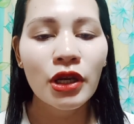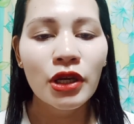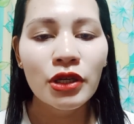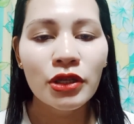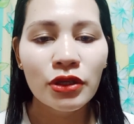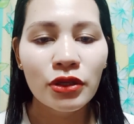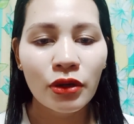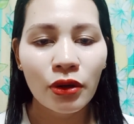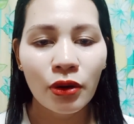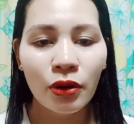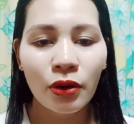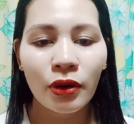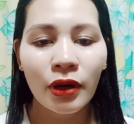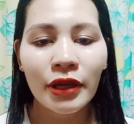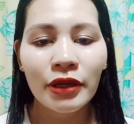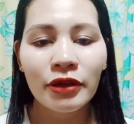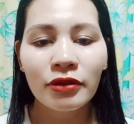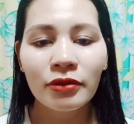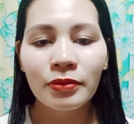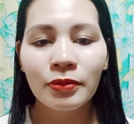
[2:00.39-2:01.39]
So,
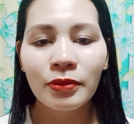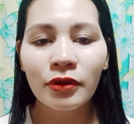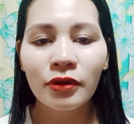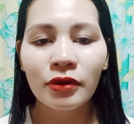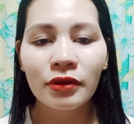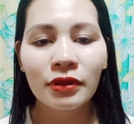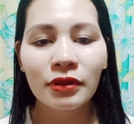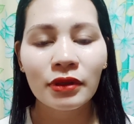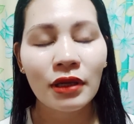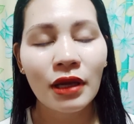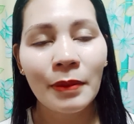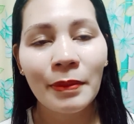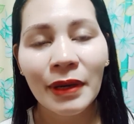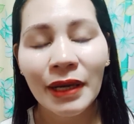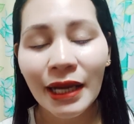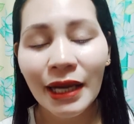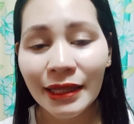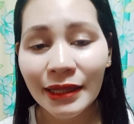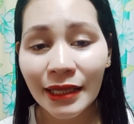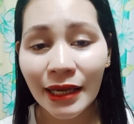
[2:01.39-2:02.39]
ayun po, kapag
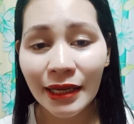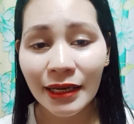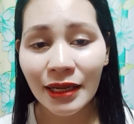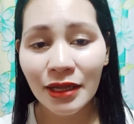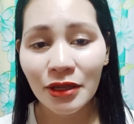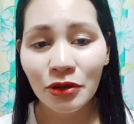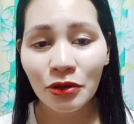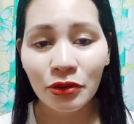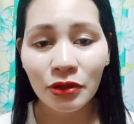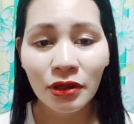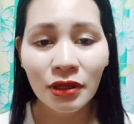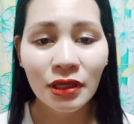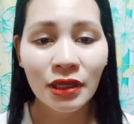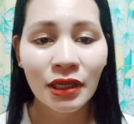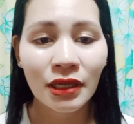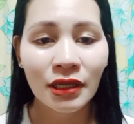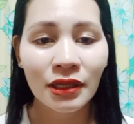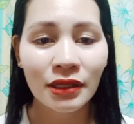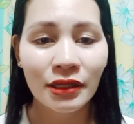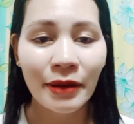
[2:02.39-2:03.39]
handa na yon
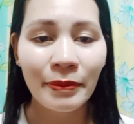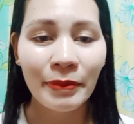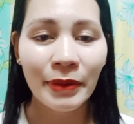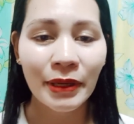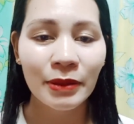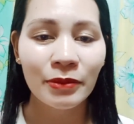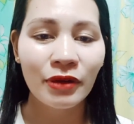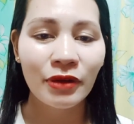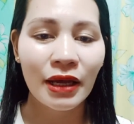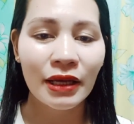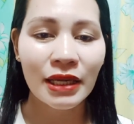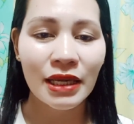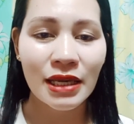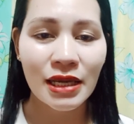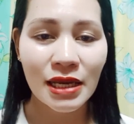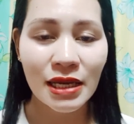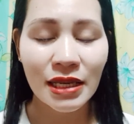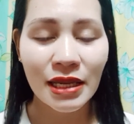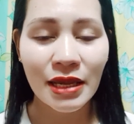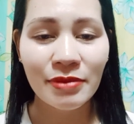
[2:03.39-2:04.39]
dapat mo lang
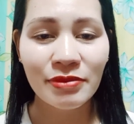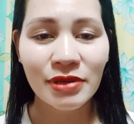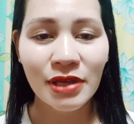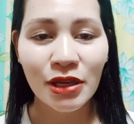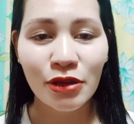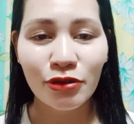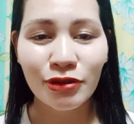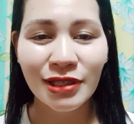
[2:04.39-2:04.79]
i-claim sa iyong